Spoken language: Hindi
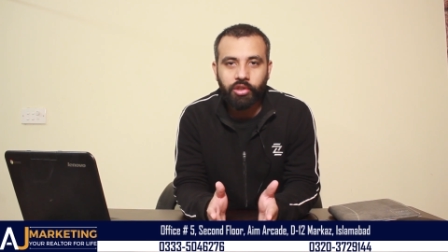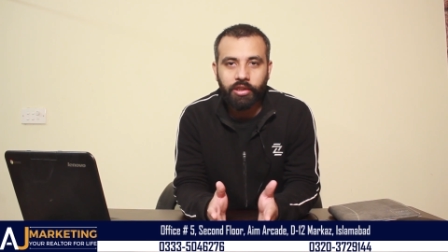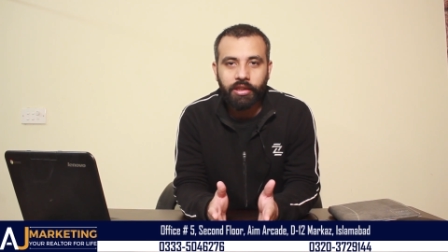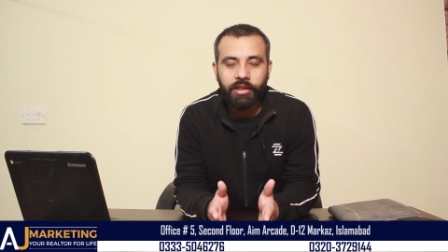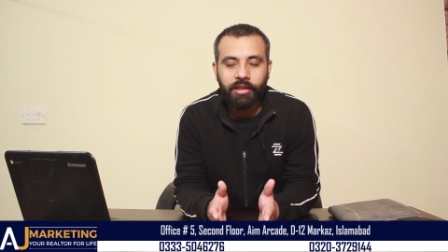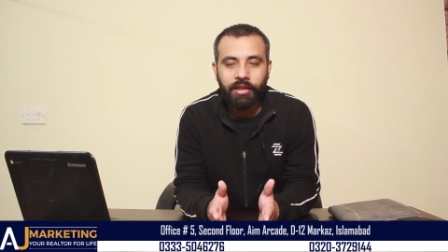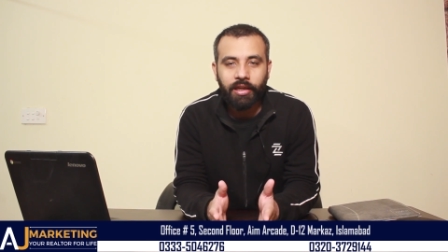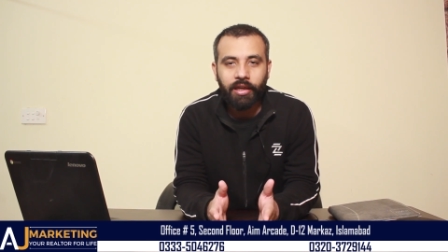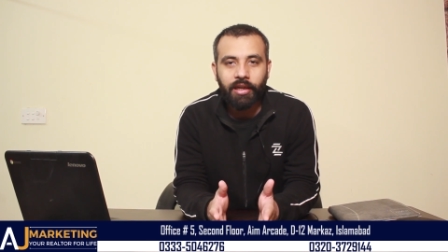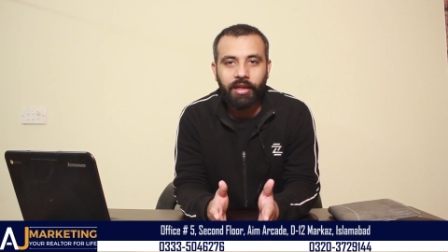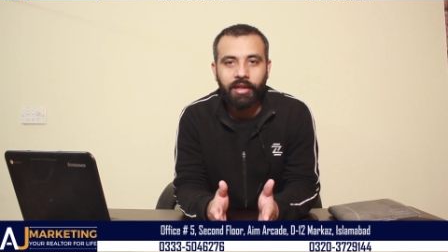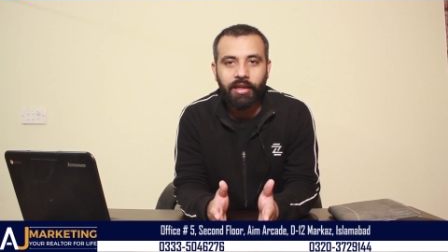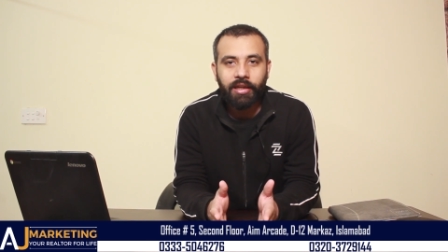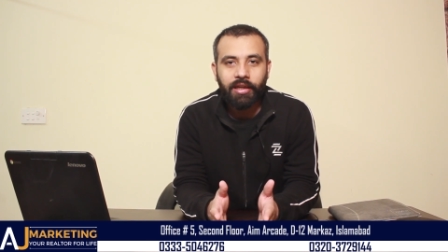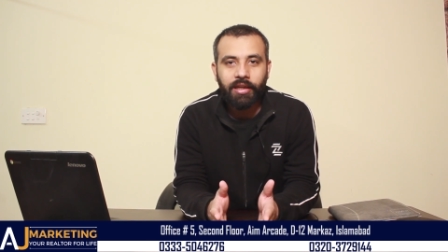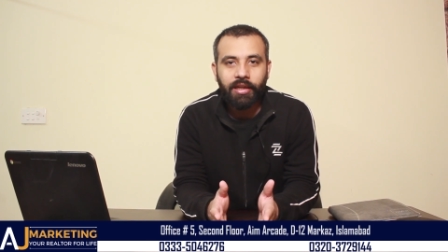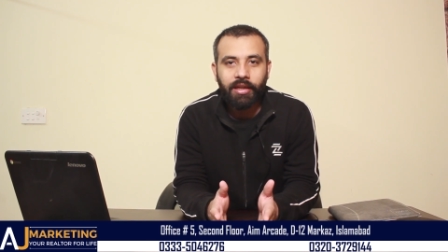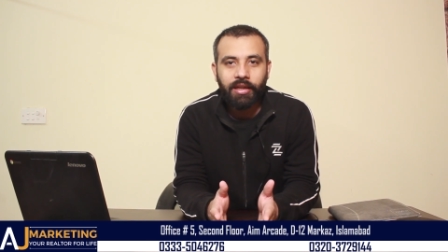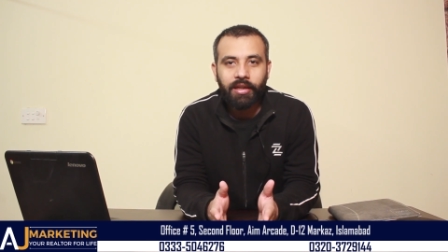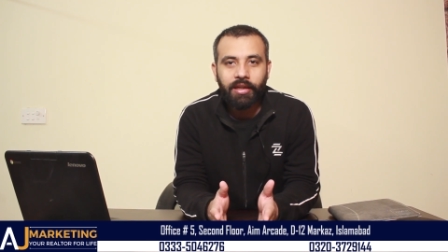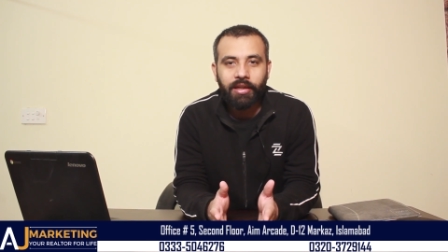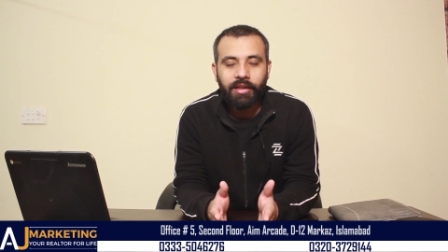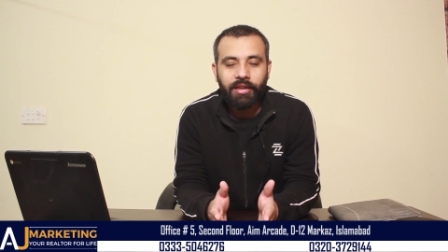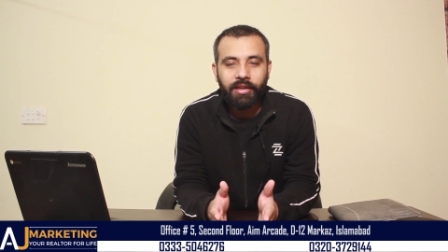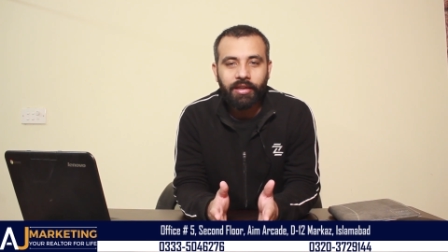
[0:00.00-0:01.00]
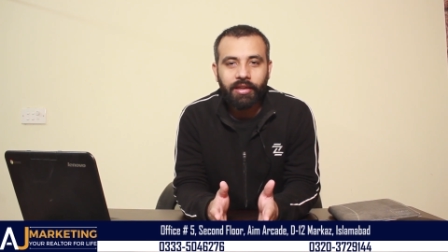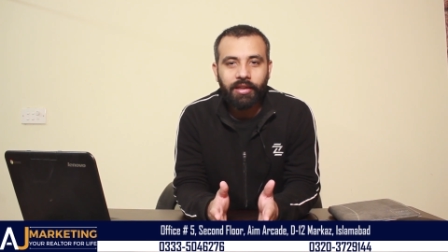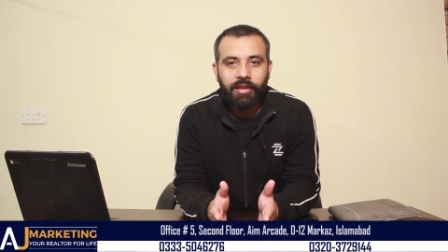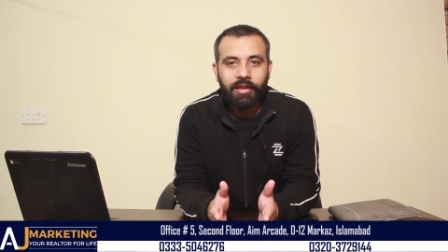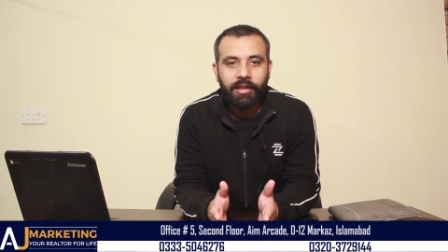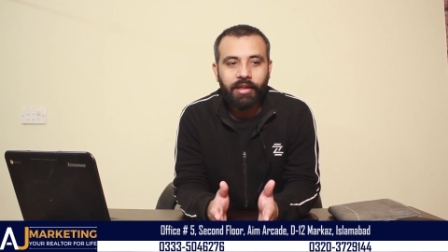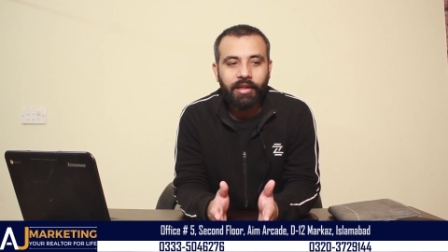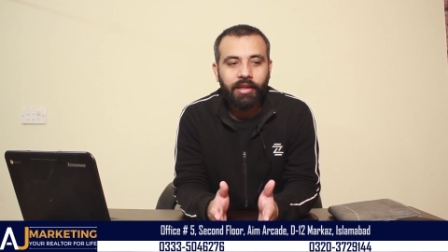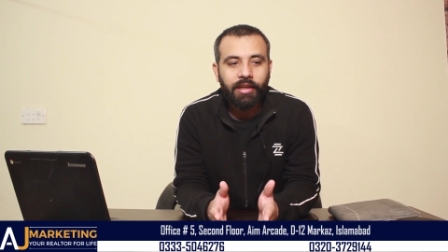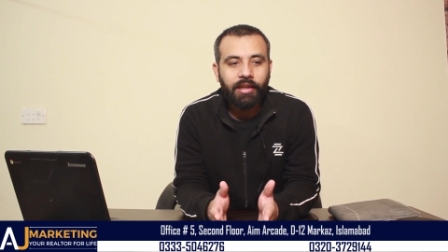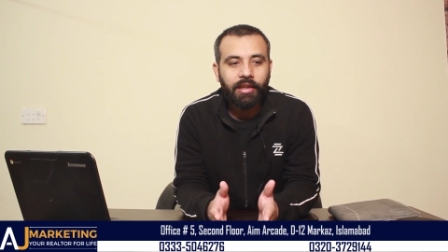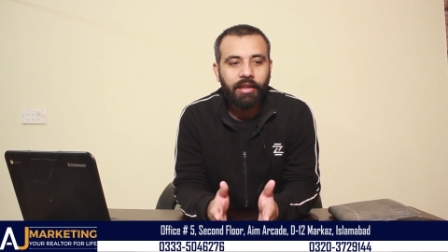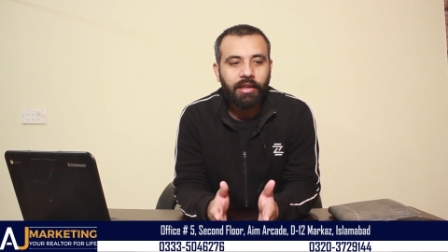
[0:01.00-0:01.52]
चले गए
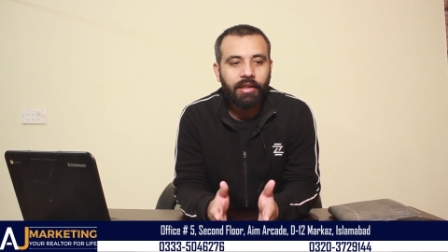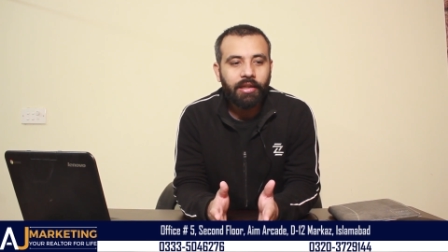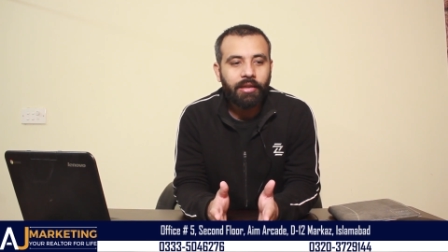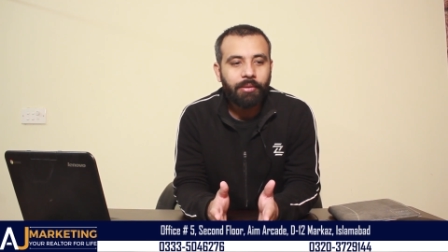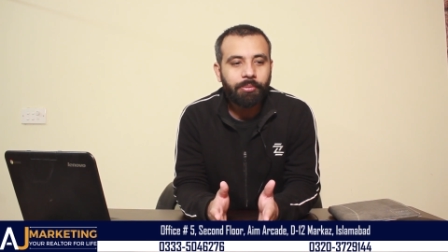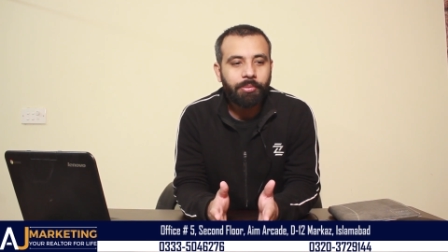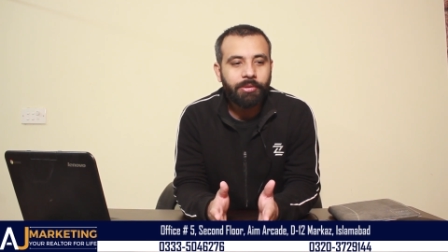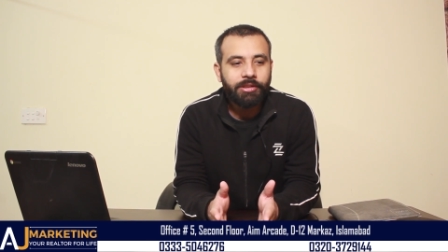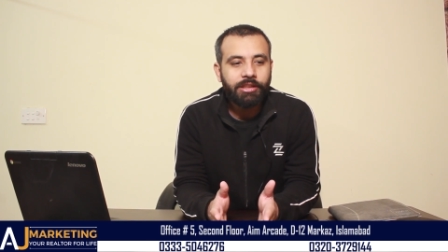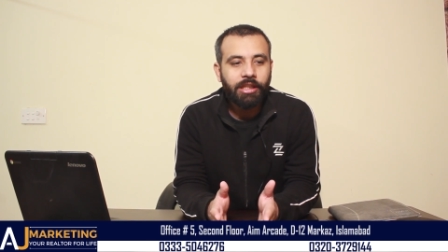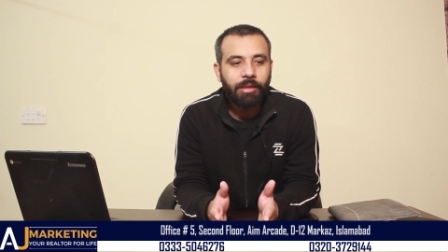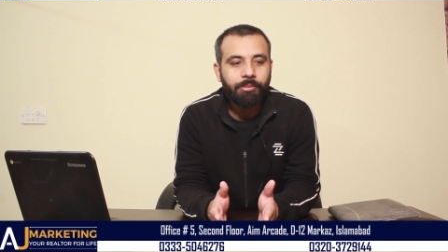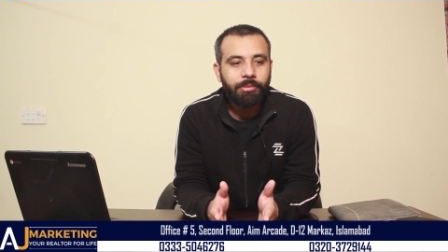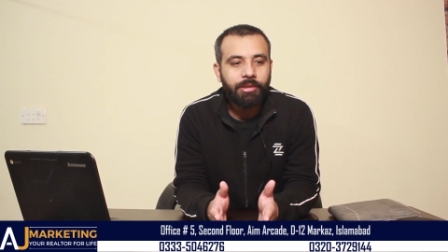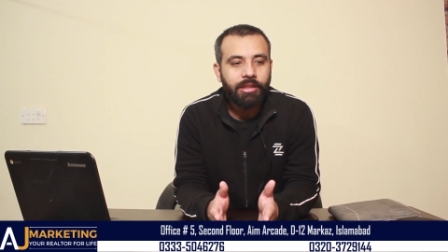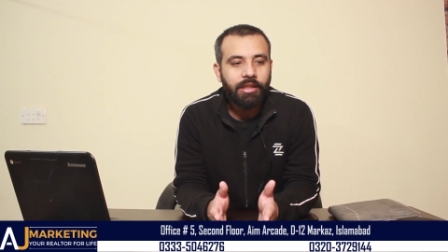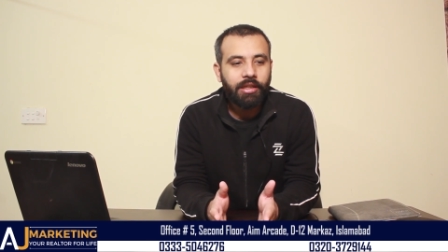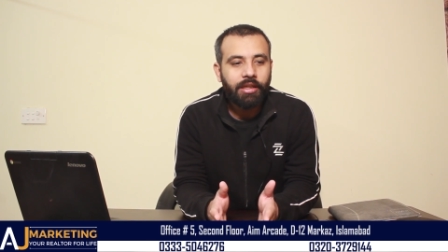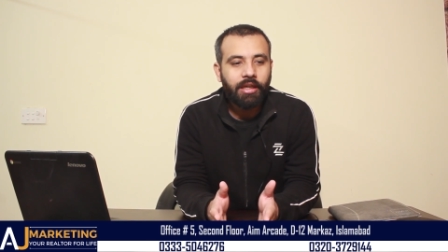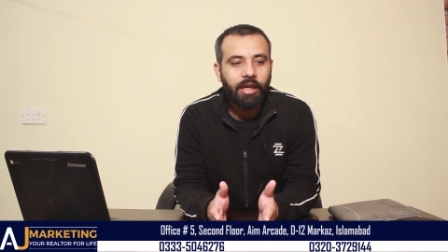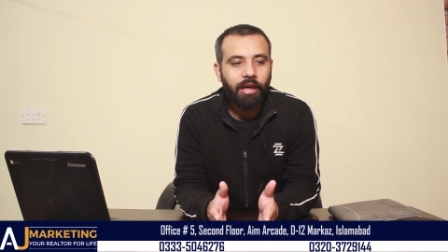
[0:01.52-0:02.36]
लेकिन पंजाबी की